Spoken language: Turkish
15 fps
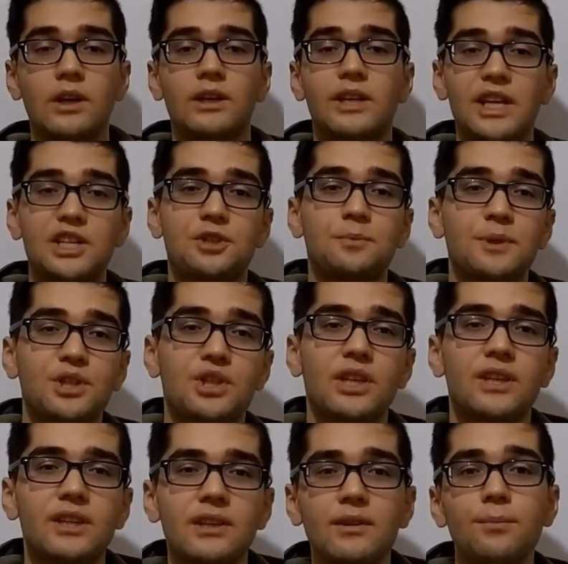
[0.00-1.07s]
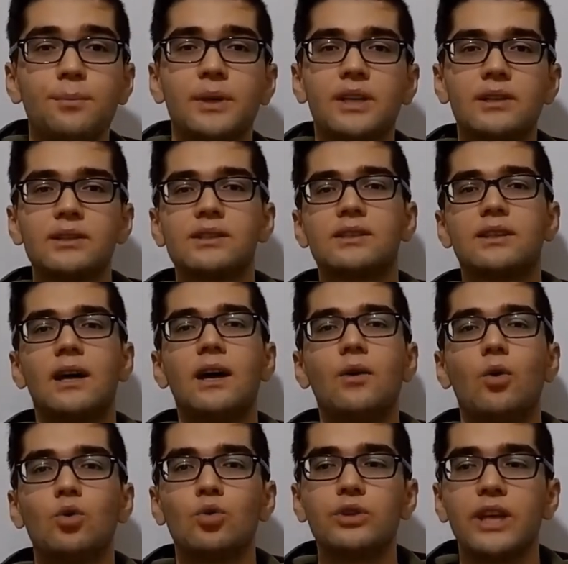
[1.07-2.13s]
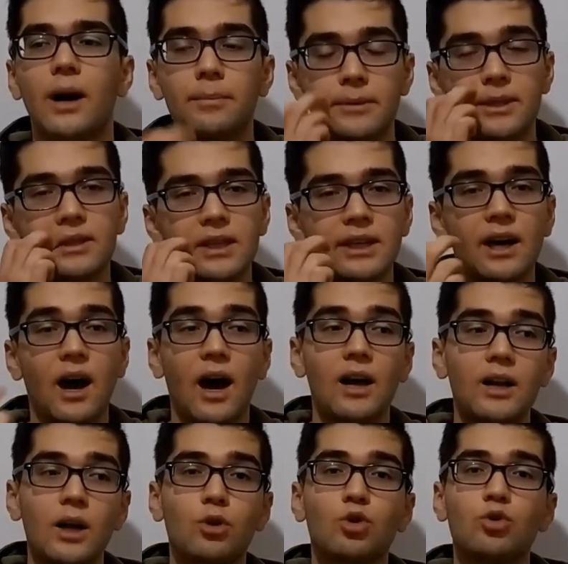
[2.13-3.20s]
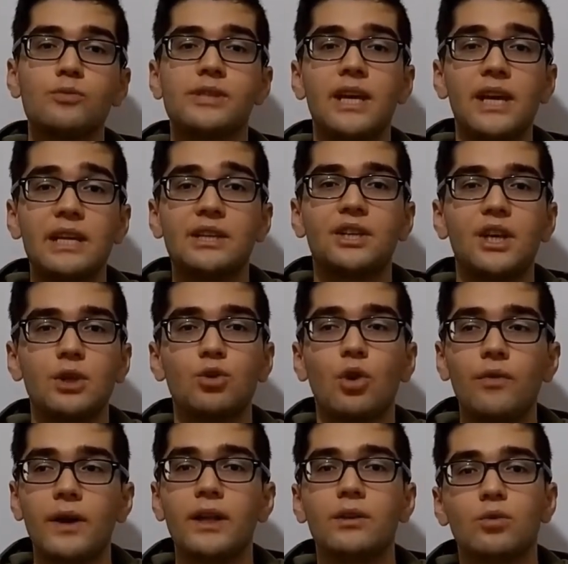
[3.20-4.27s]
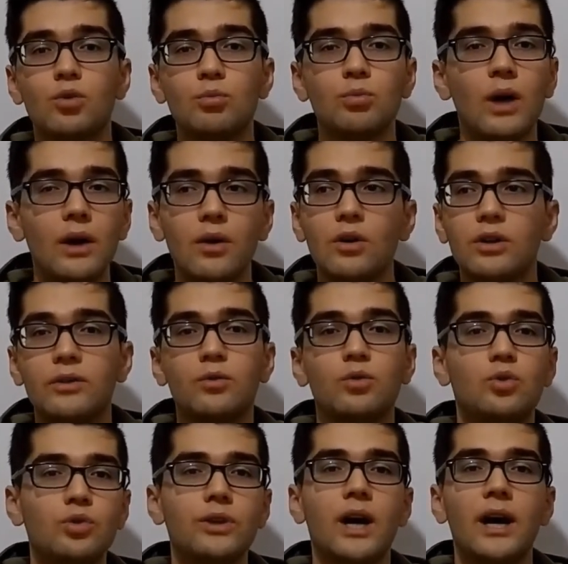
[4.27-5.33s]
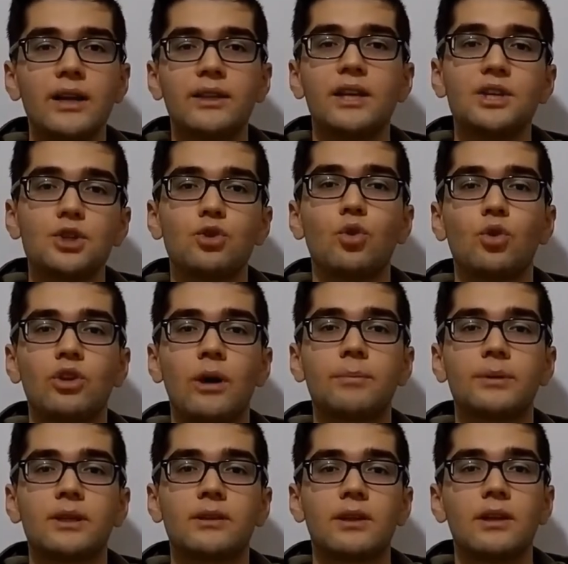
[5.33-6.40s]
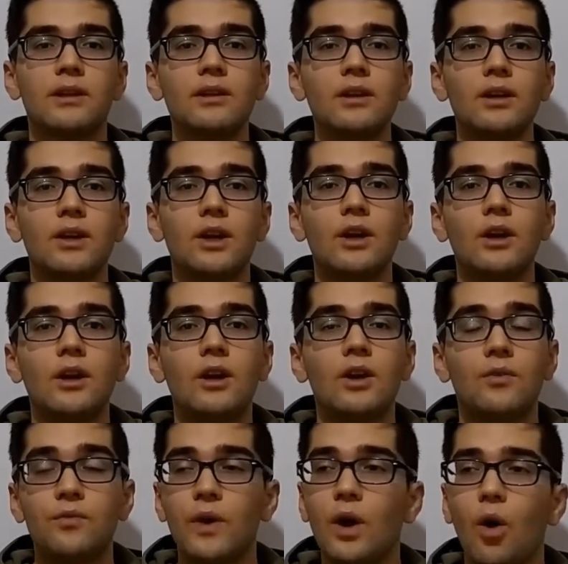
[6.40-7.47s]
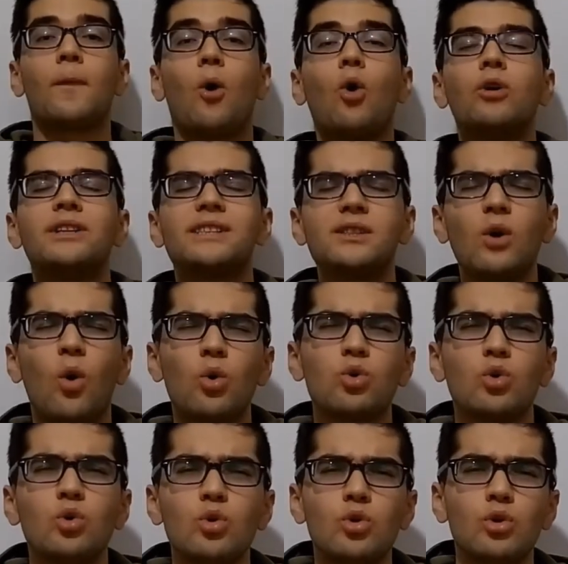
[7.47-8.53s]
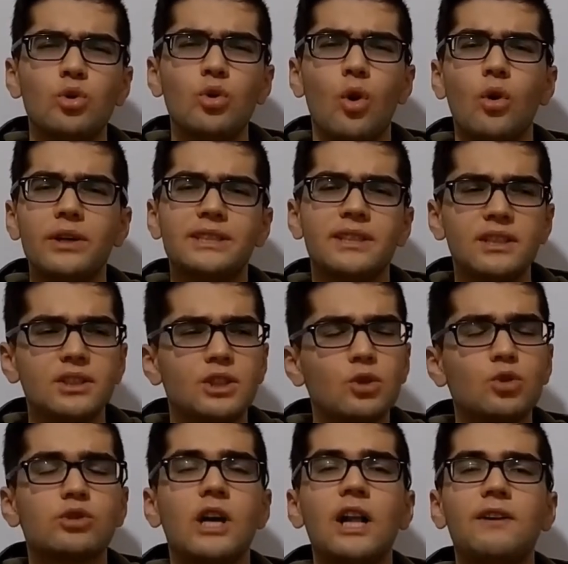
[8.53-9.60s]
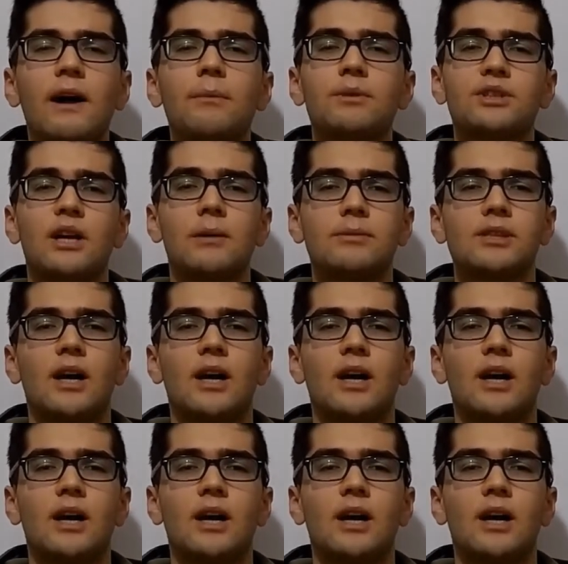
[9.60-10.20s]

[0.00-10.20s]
Geçmişteki bir kızla onun yaptıkları hala günümüze etki ediyor ve tüm dünyayı değiştiriyor onun yaptıkları. Ve o hissi, o duyguyu, o işlenişi güzel vermişler bize